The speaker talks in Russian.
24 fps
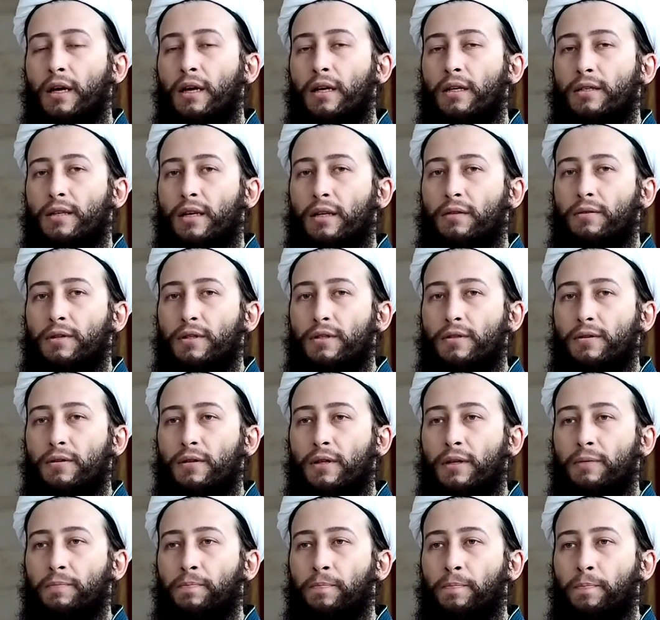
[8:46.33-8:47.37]

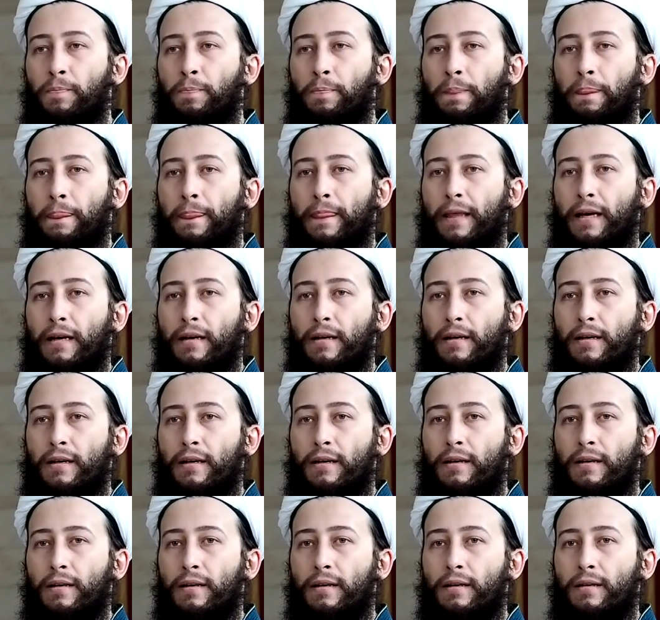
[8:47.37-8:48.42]
Соответственно,
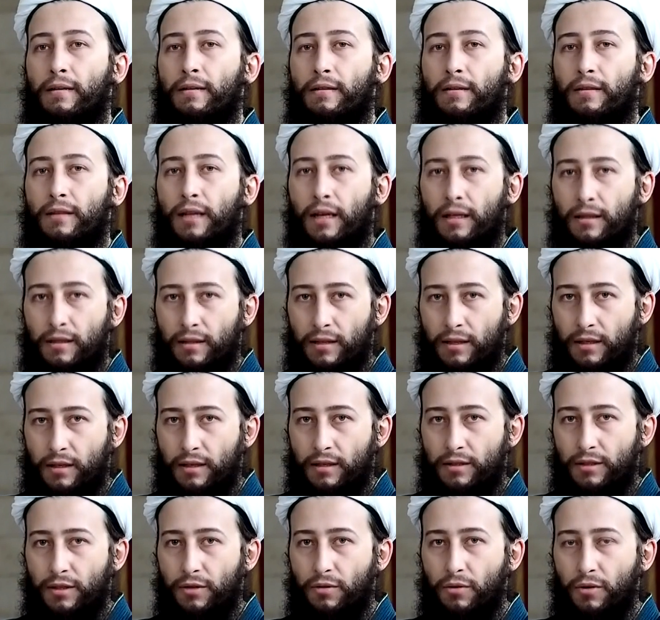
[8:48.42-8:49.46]
а, данные
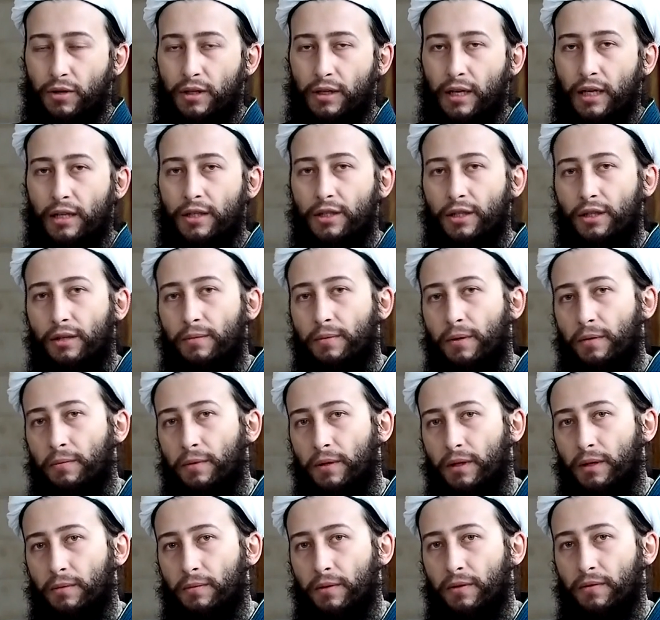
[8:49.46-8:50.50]
категории также
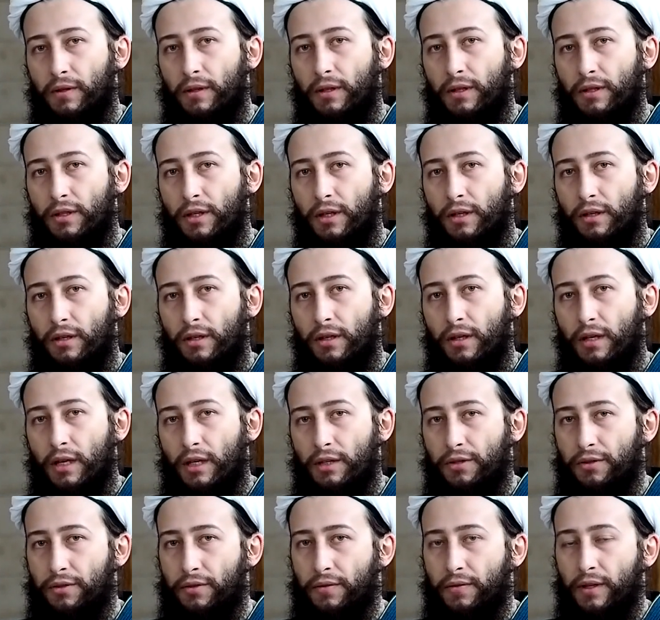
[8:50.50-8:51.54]
неприменимы в отношении
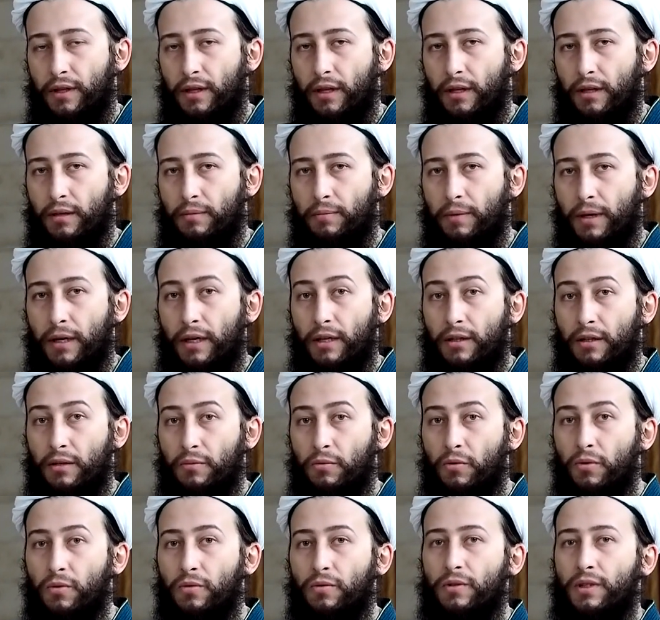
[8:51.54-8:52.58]
качества Аллаха.
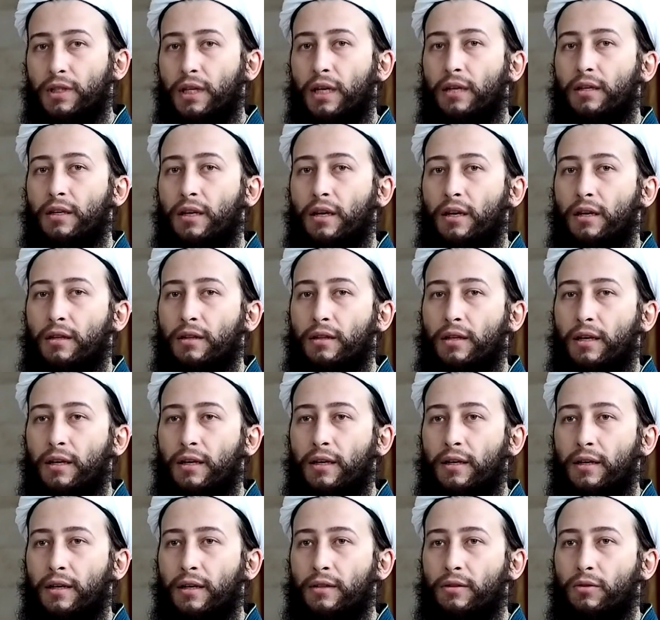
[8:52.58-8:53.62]
Поэтому знание
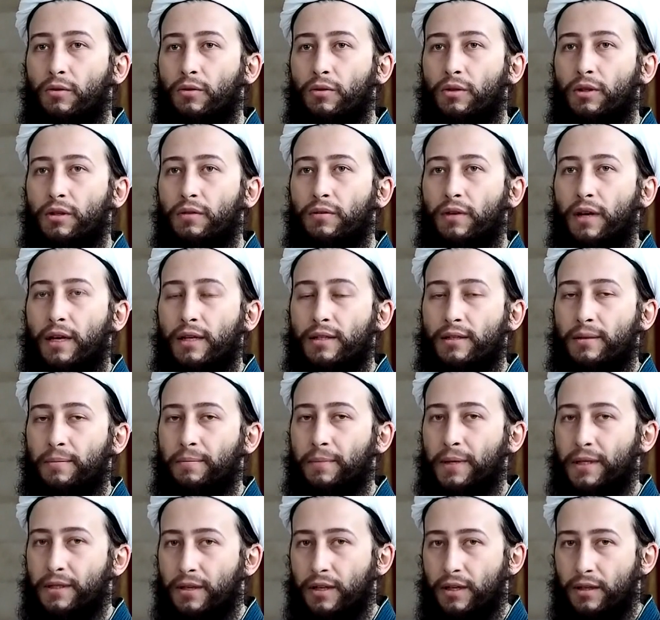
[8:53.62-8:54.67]
Аллаха, оно является
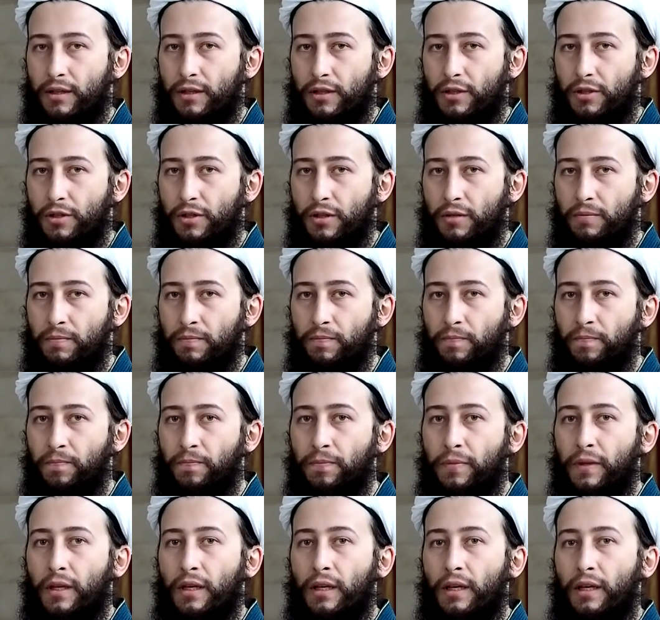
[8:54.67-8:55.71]
безграничным,
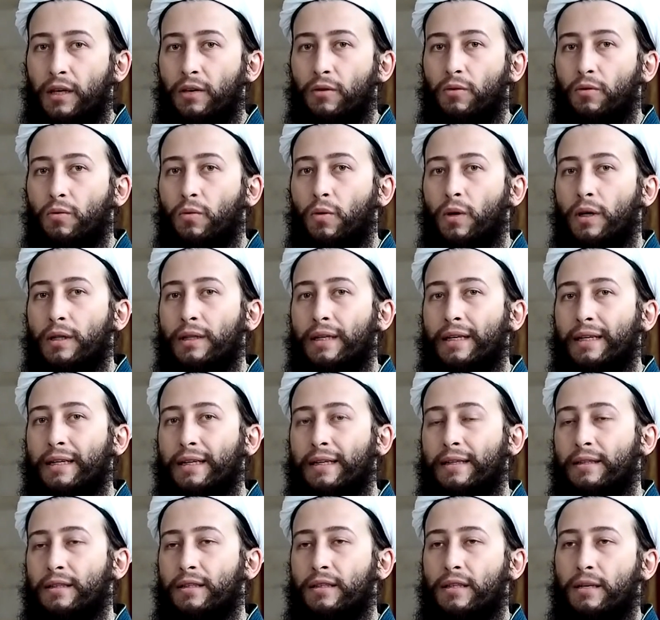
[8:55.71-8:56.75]
и у
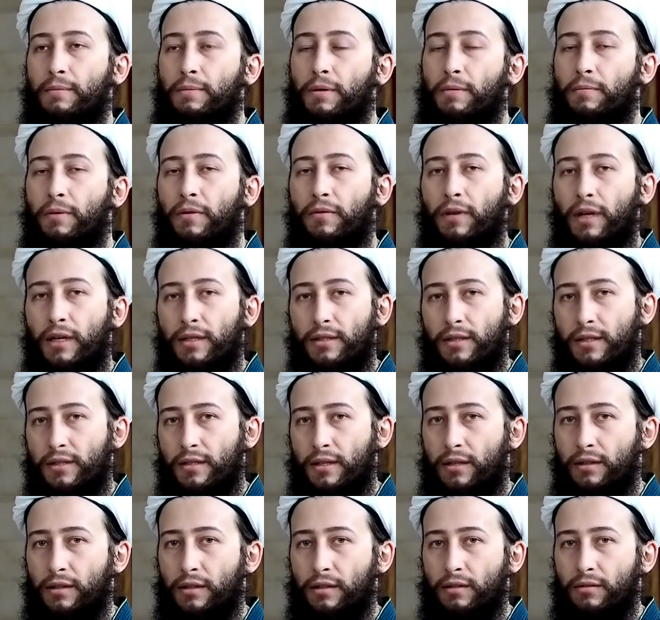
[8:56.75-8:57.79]
Аллаха не прибавляется
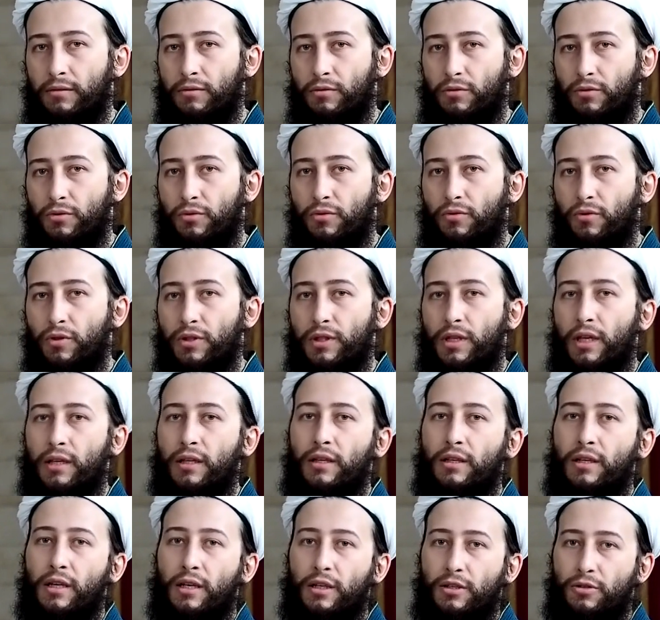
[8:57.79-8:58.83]
знаний. То есть у него знание
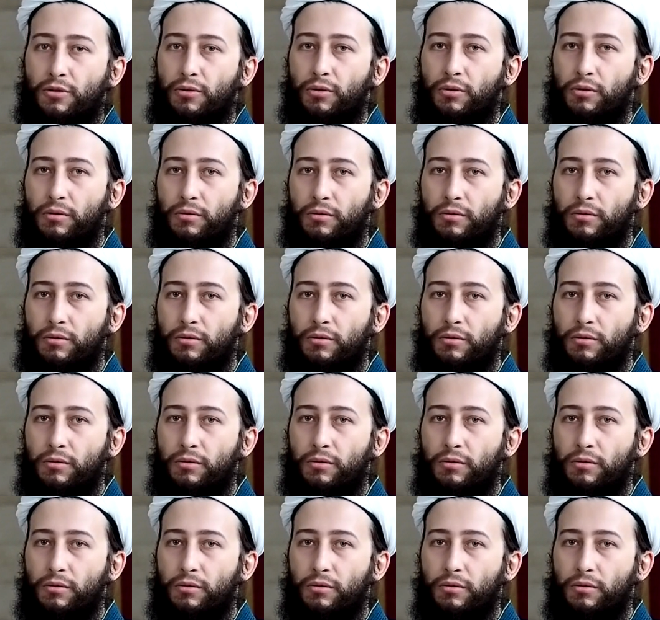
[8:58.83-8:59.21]
не растет.